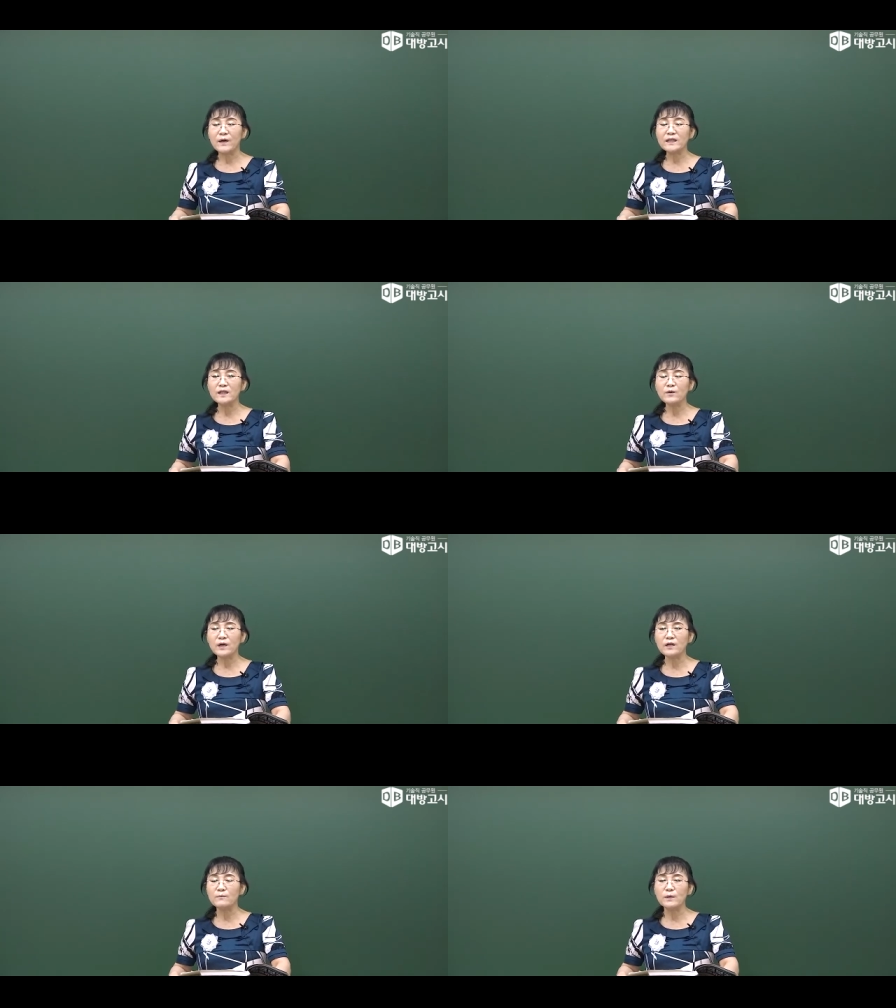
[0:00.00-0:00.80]
환경
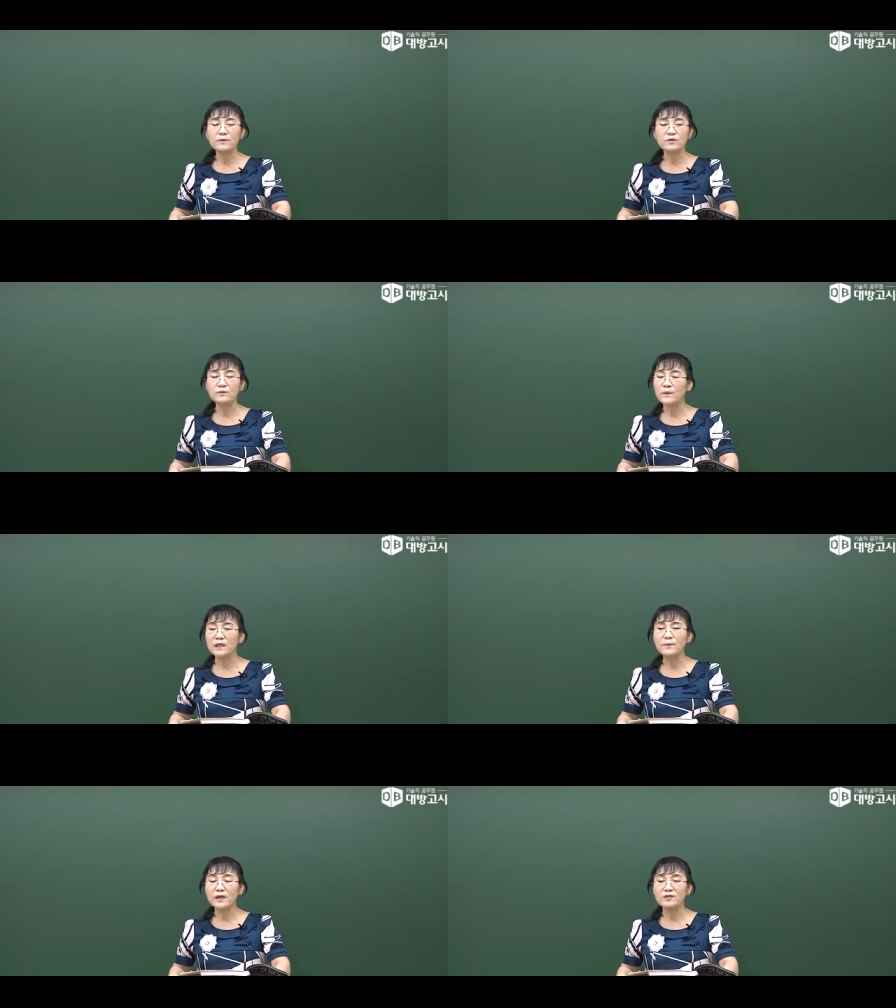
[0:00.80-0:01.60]
관련 법규들은
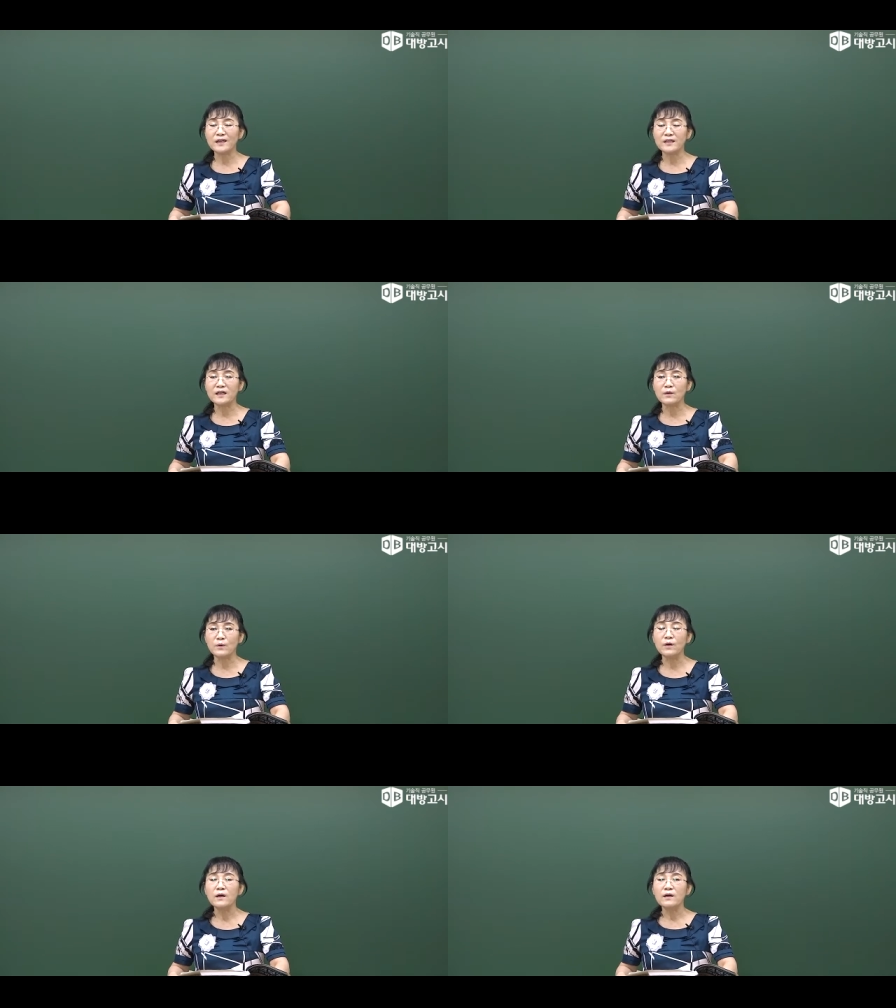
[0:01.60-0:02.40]
많이 바뀌지
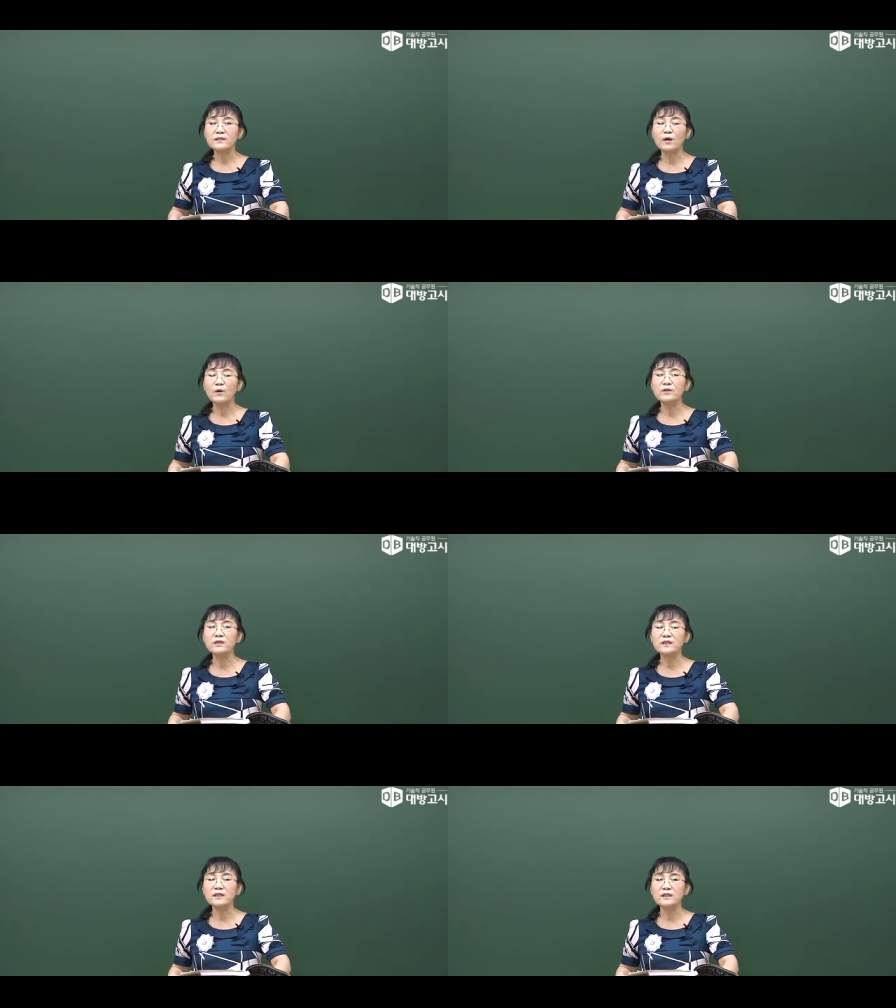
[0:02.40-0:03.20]
않더라고. 그래서
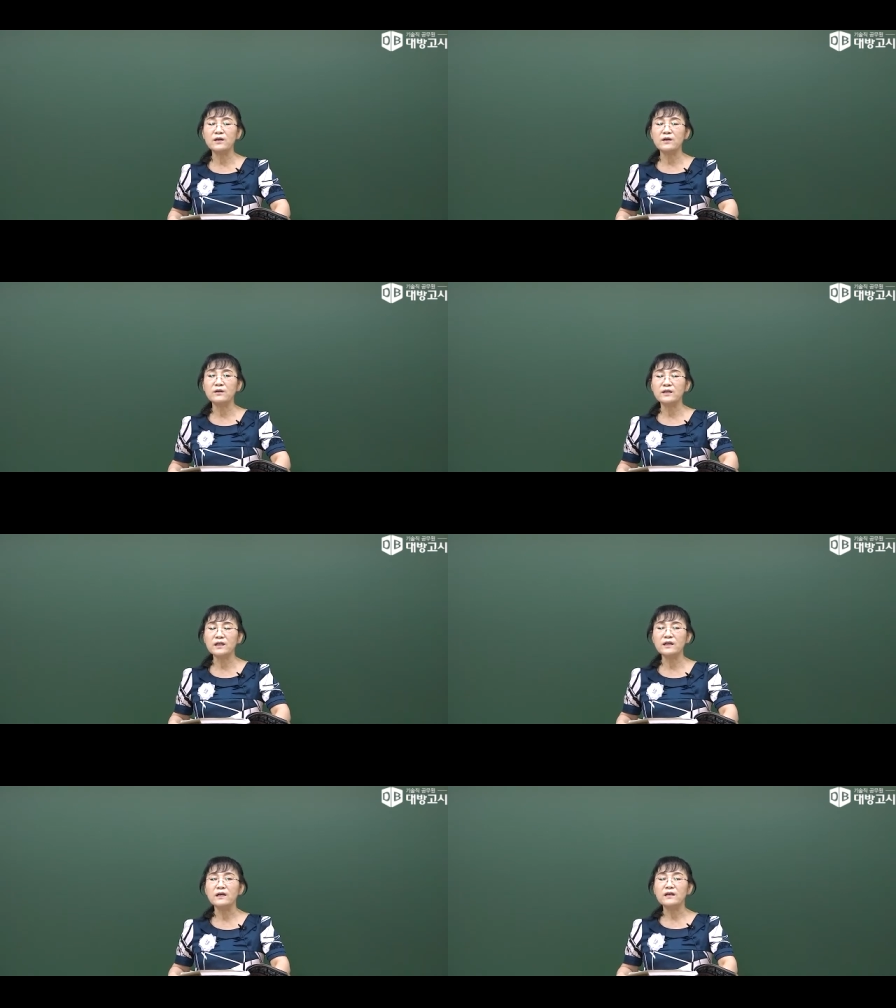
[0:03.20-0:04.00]
어느
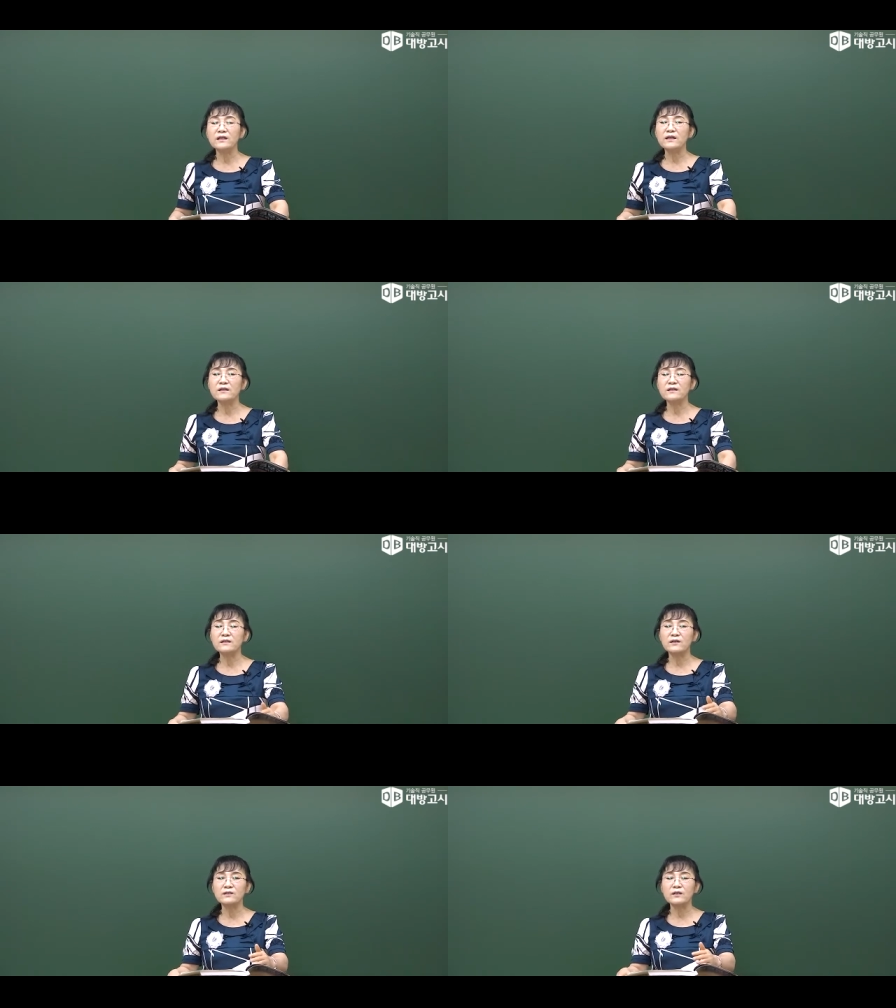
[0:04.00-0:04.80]
직렬이 예를
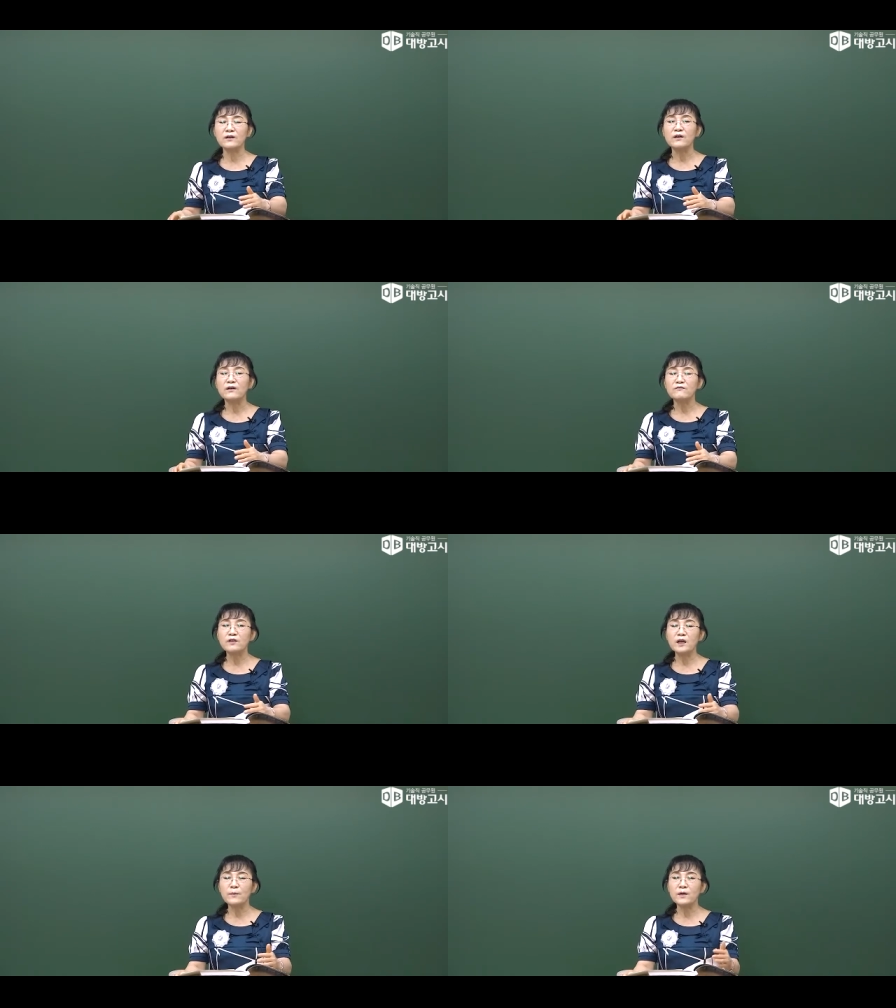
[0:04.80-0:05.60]
들어서
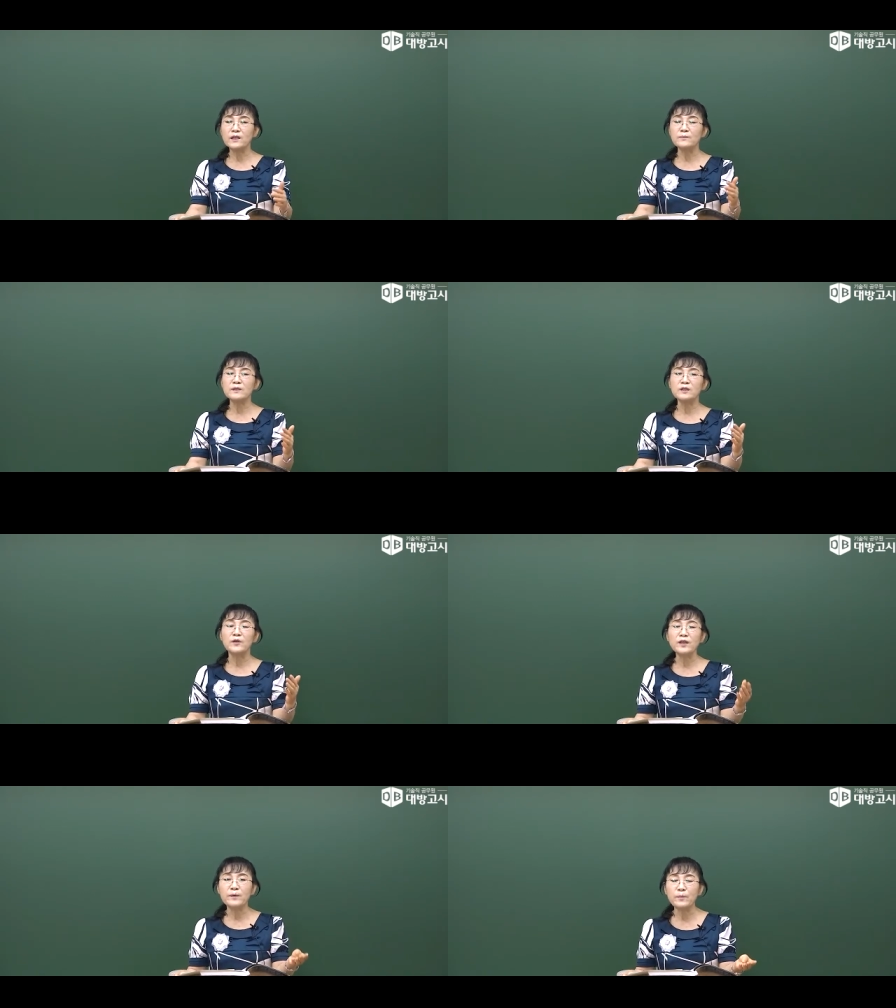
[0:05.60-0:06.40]
우리가 보게 되면
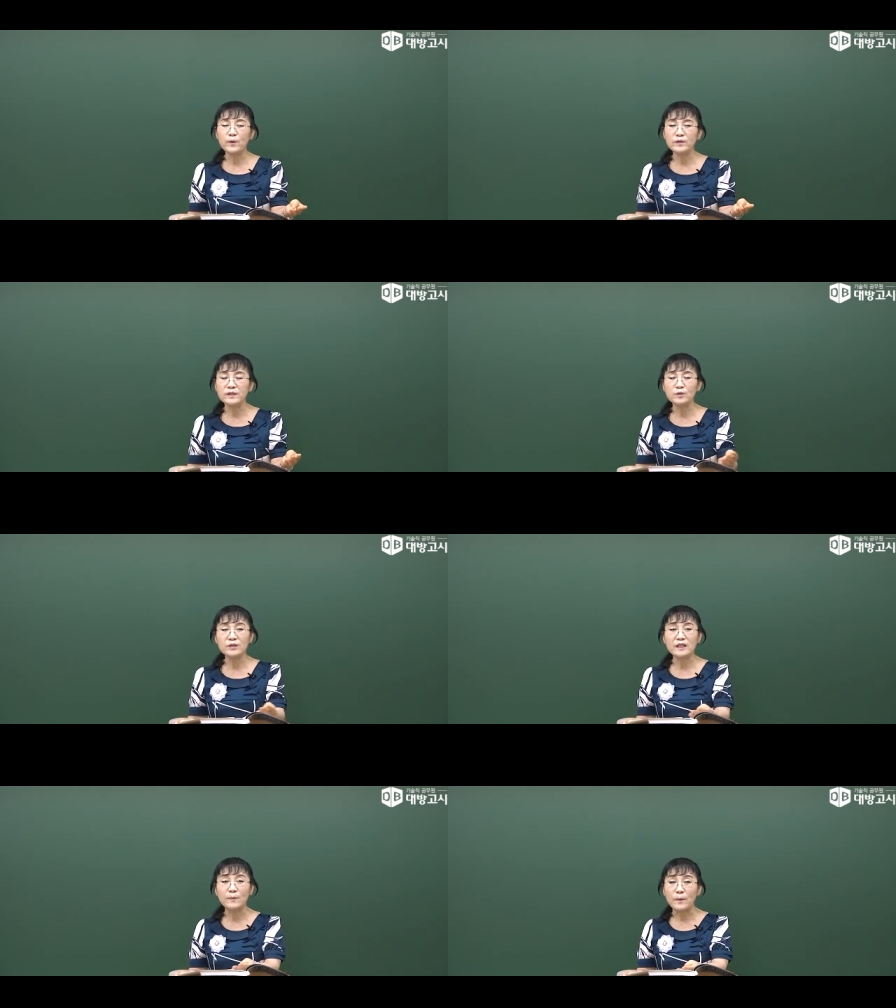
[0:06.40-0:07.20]
전남 보건직도
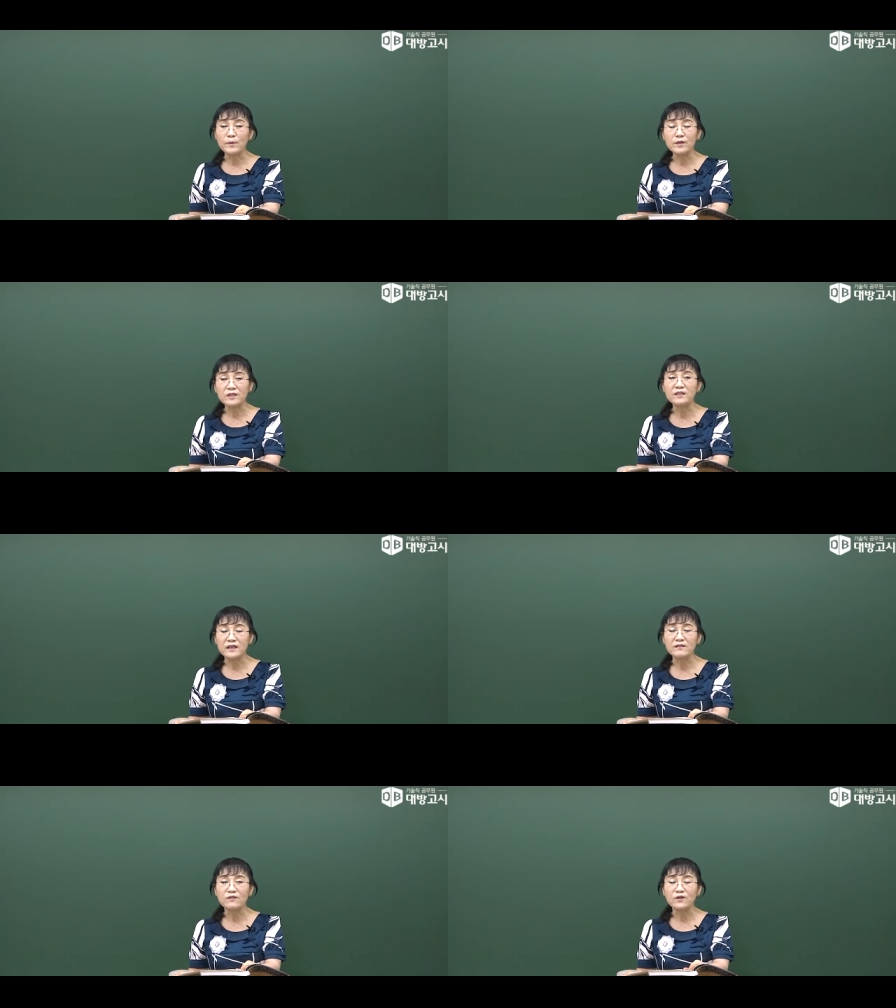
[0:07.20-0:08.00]
있다 법규를
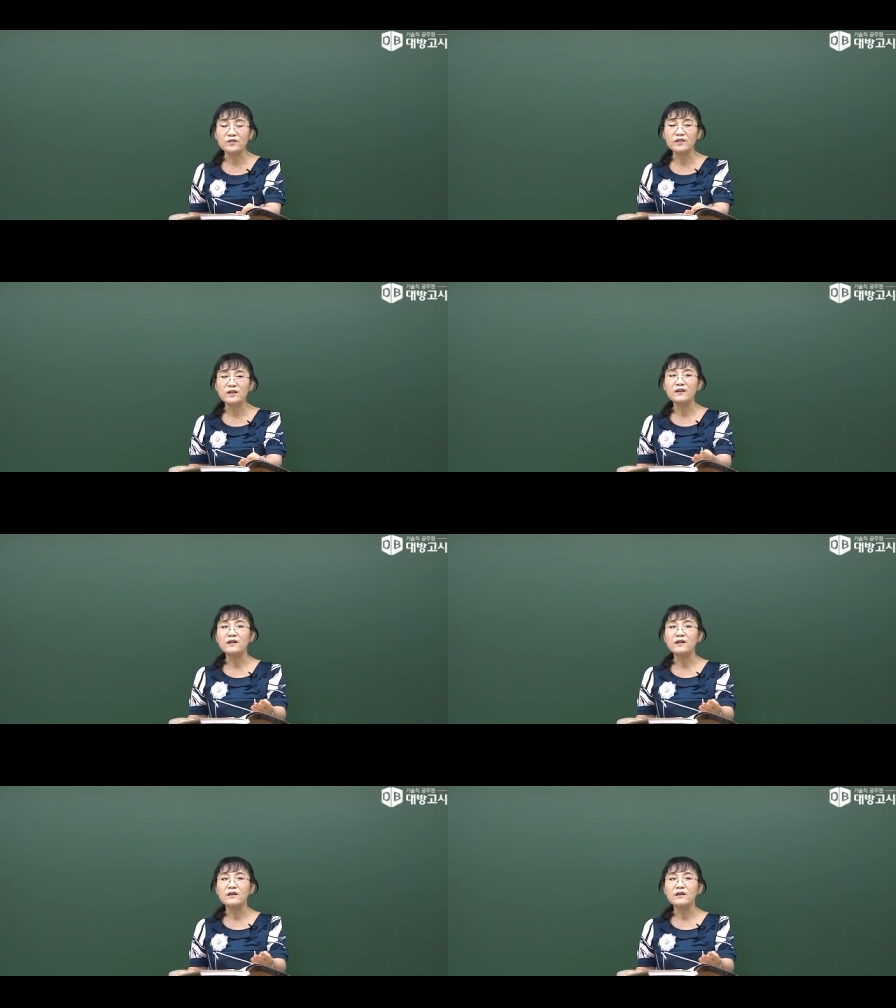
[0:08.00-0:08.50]
들으라 그 거거든요.